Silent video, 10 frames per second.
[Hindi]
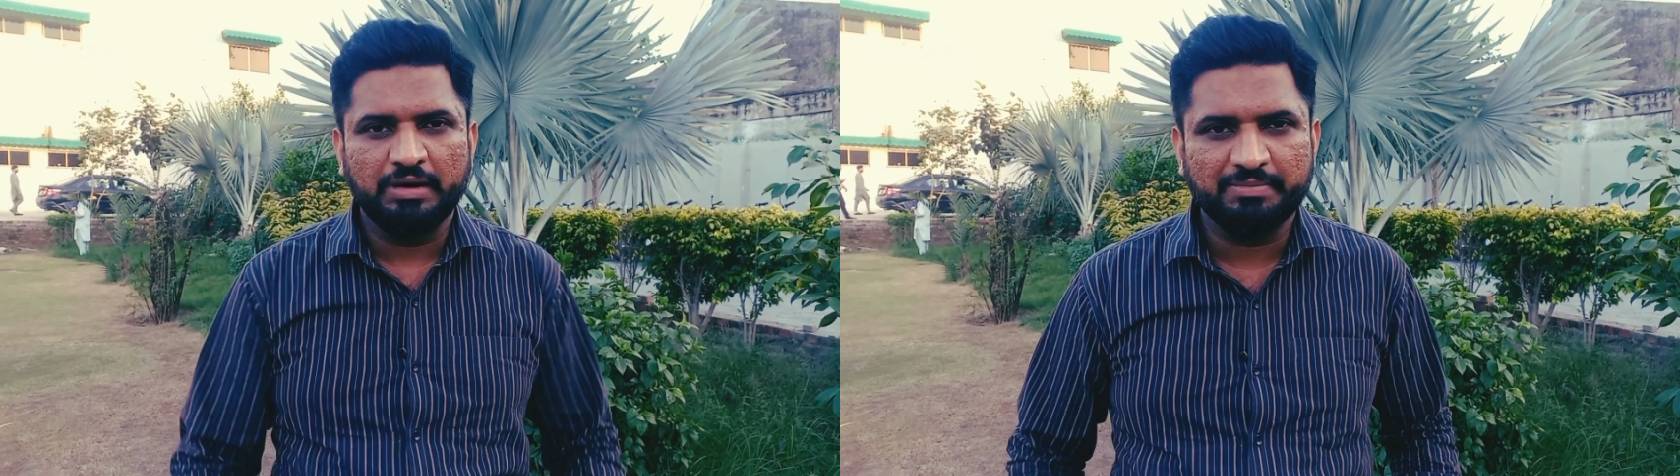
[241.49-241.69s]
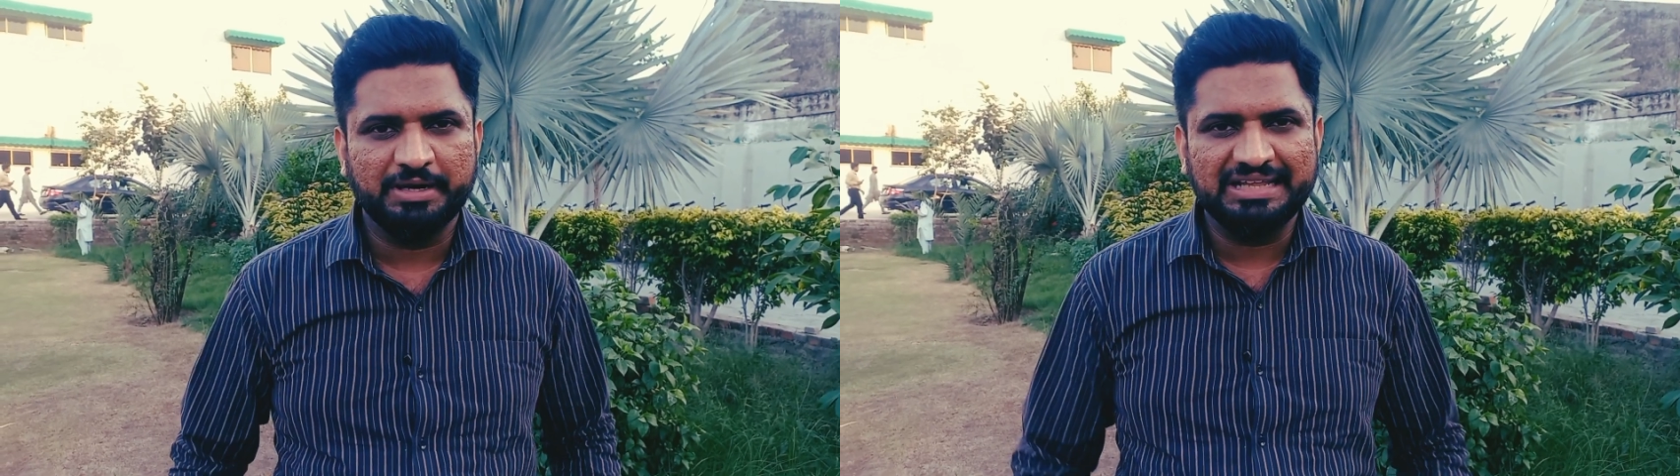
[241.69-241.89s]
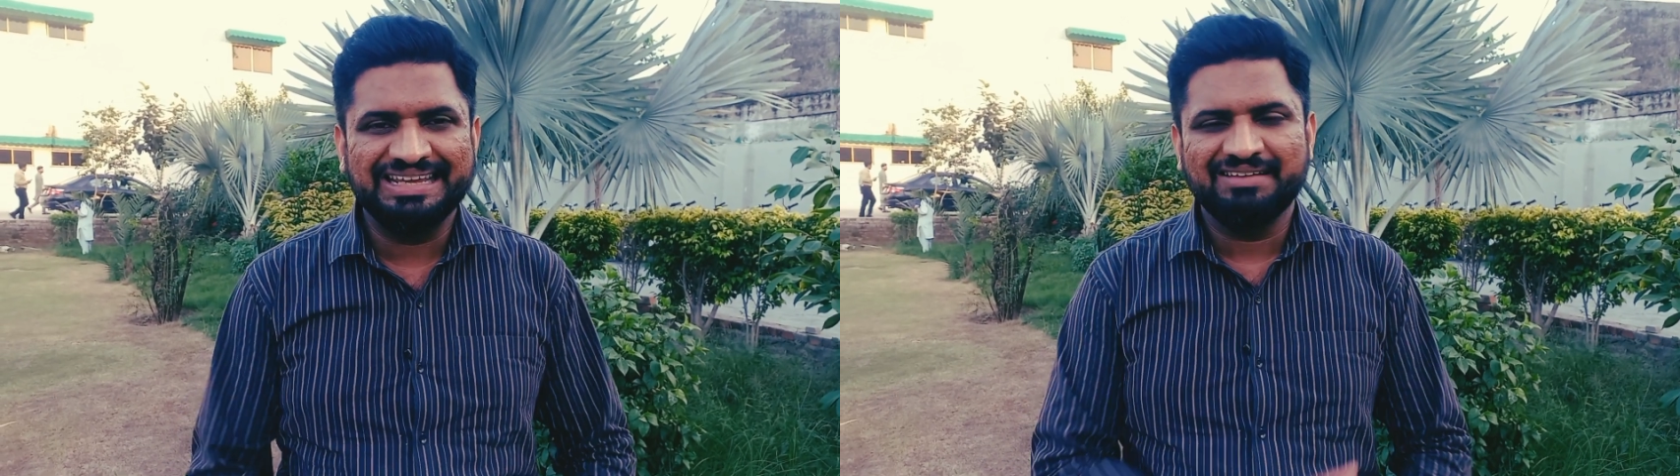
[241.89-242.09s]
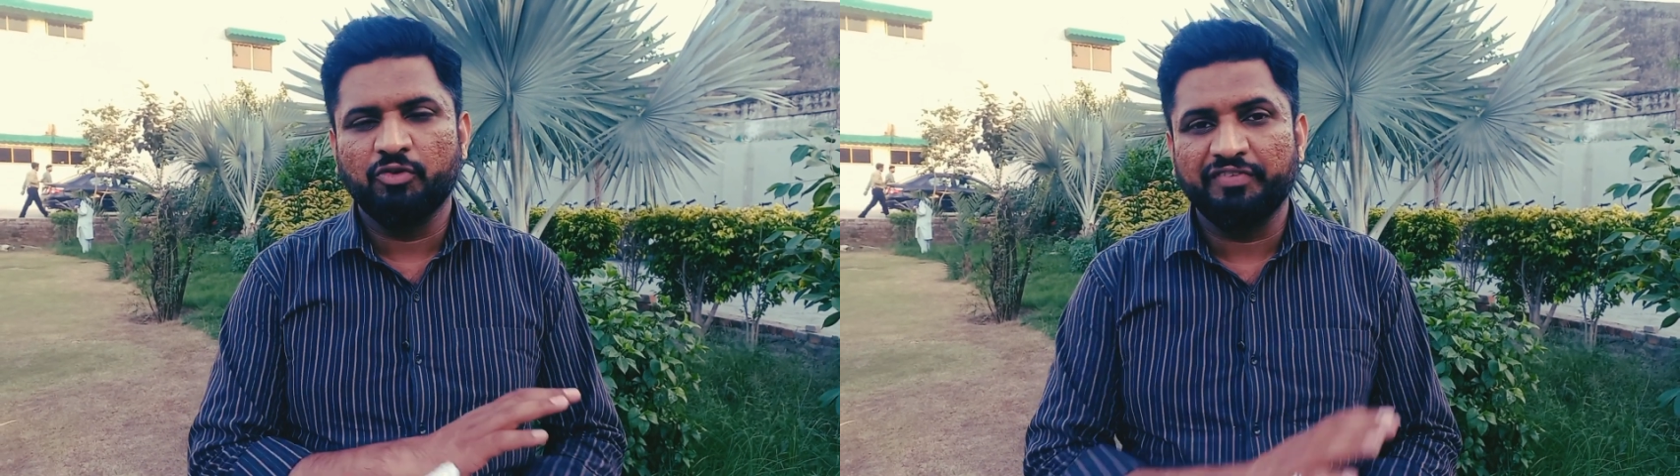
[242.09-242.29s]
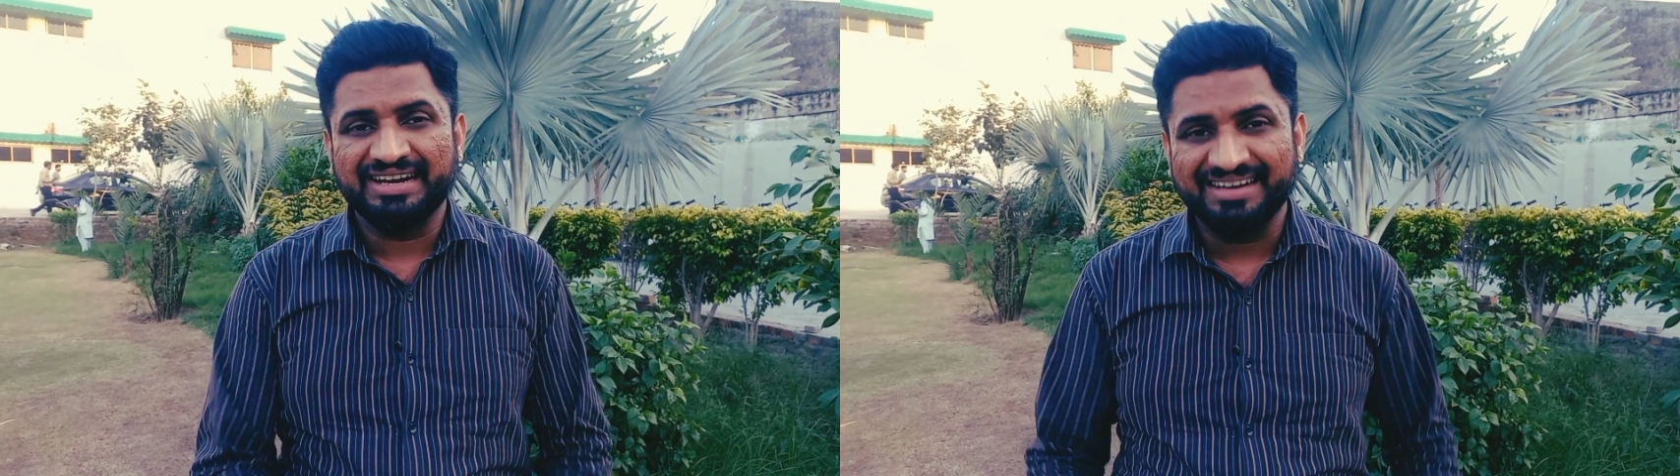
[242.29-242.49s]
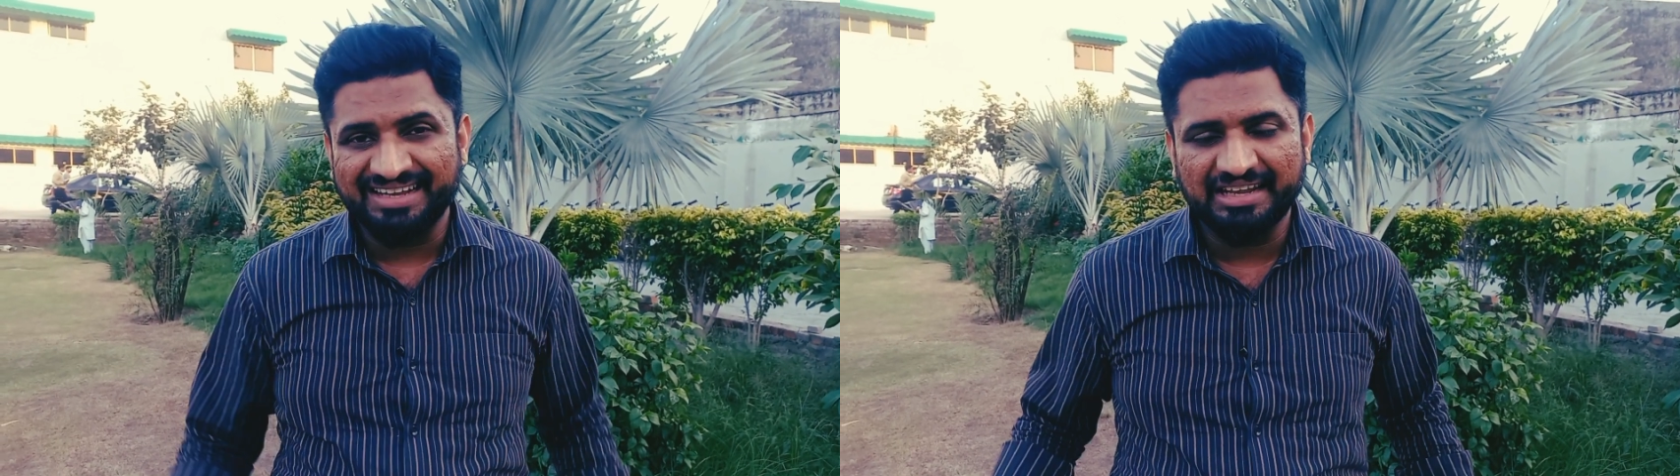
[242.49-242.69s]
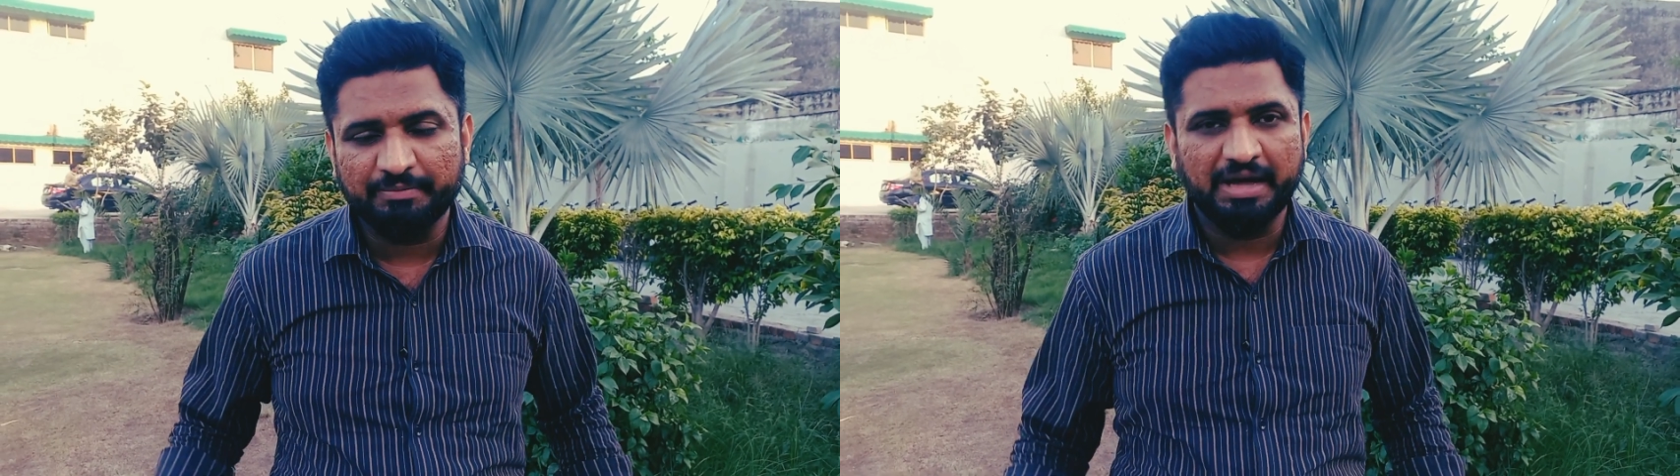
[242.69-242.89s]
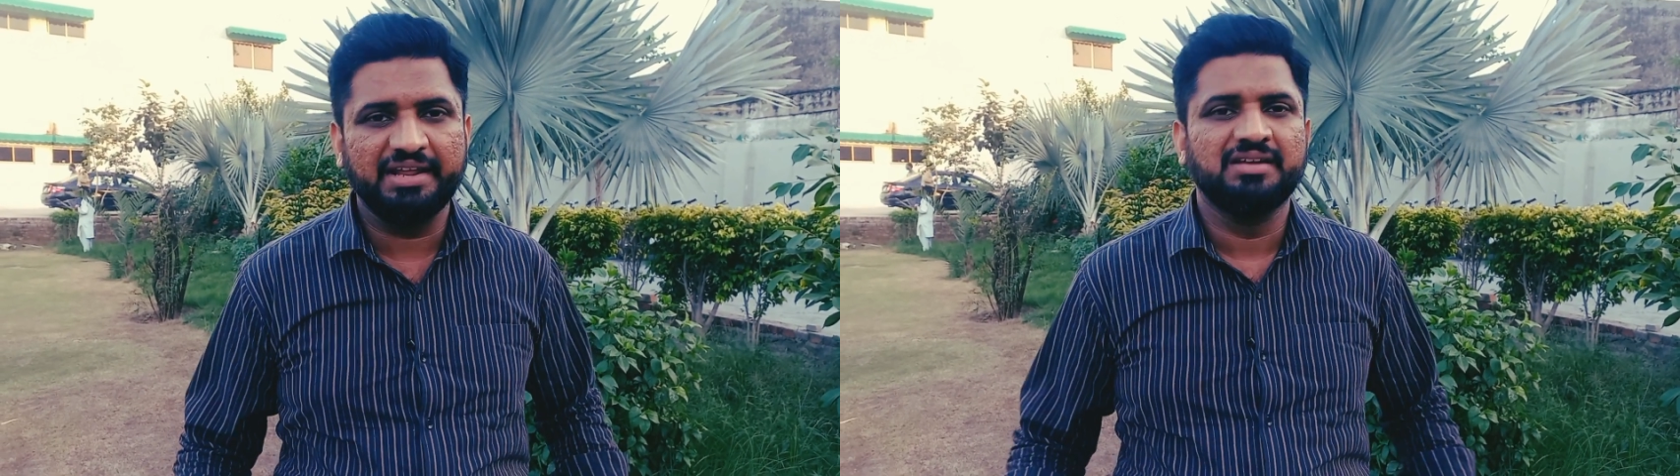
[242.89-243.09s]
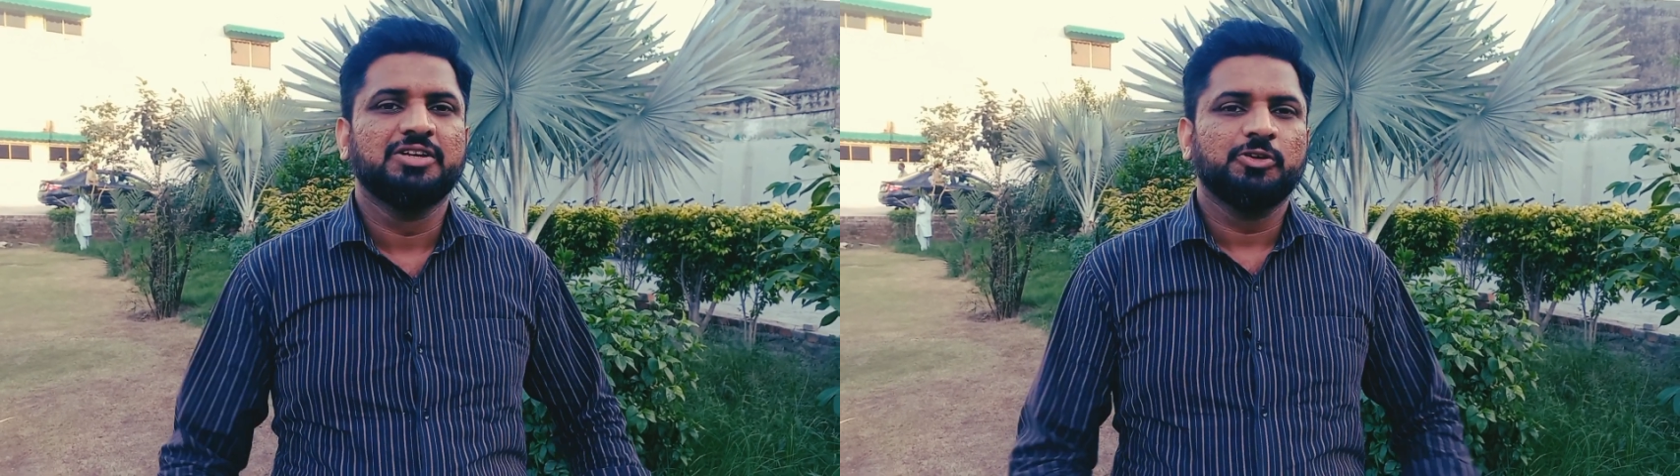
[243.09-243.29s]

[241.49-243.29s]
मार पड़ रही है वो विकेट नहीं ले पा रहे